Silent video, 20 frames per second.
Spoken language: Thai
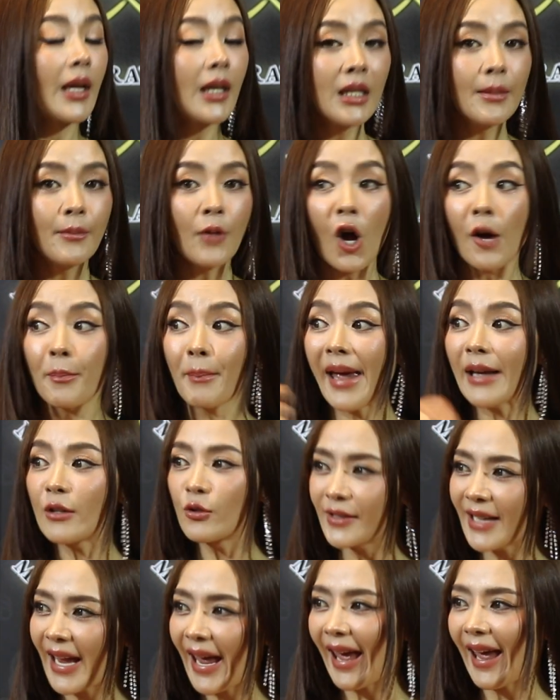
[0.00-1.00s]
ลืมล็อกแม่
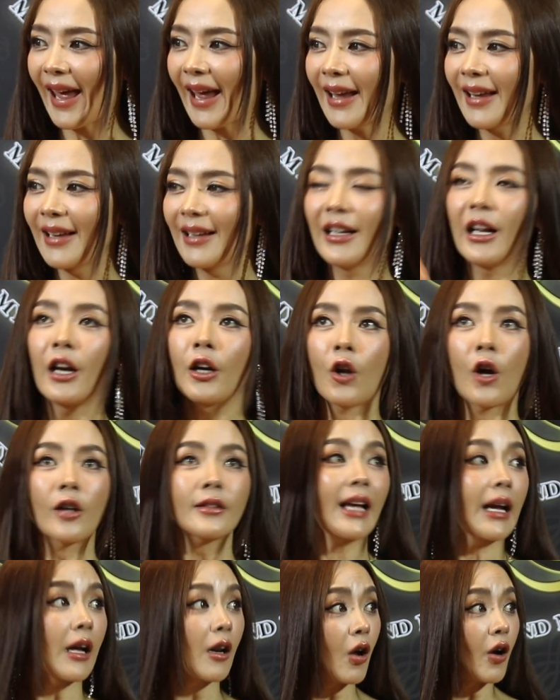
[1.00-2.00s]
กุญแจ ล็อก
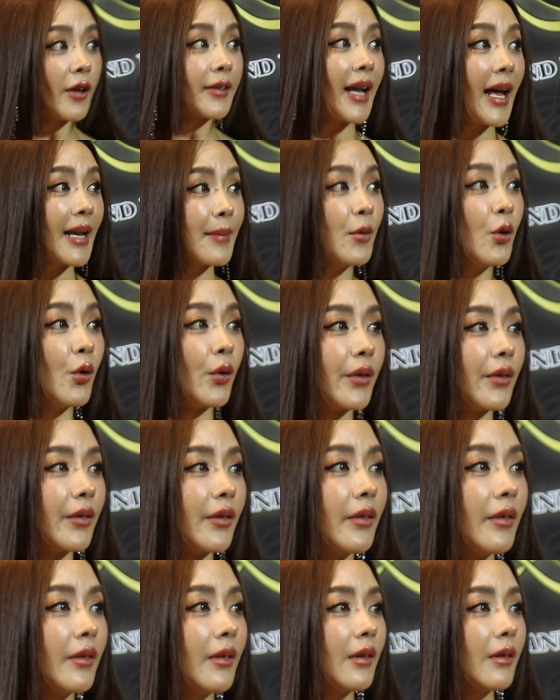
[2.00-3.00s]
แต่กรอนด้านบน
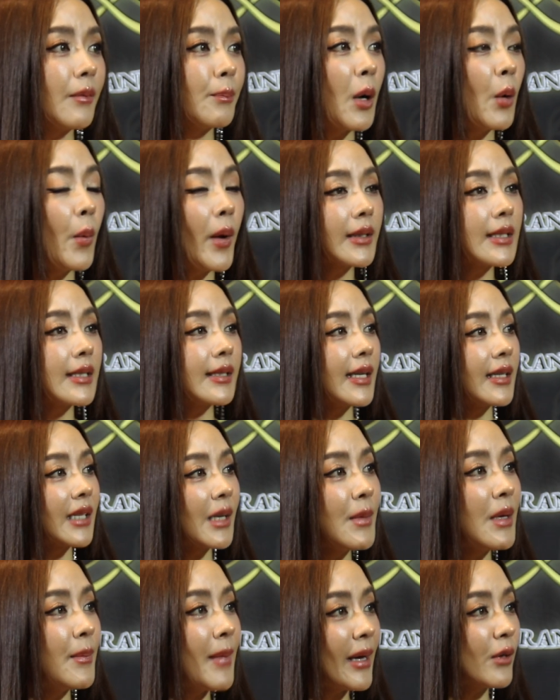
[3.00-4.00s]
เพราะว่าจริงๆ
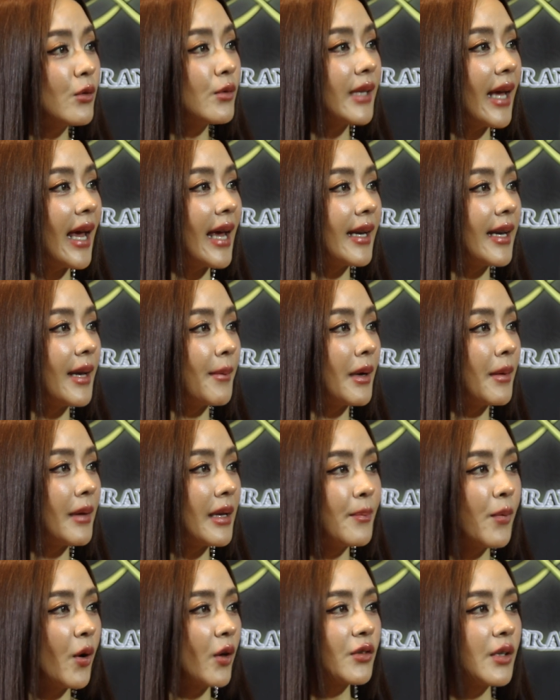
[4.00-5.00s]
ถ้ามีแม่กุญแจเนี่ยมัน
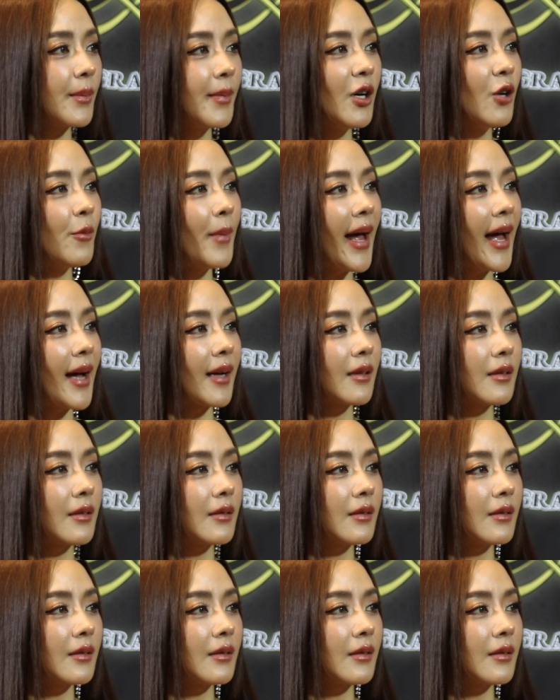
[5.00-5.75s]
impossible มาก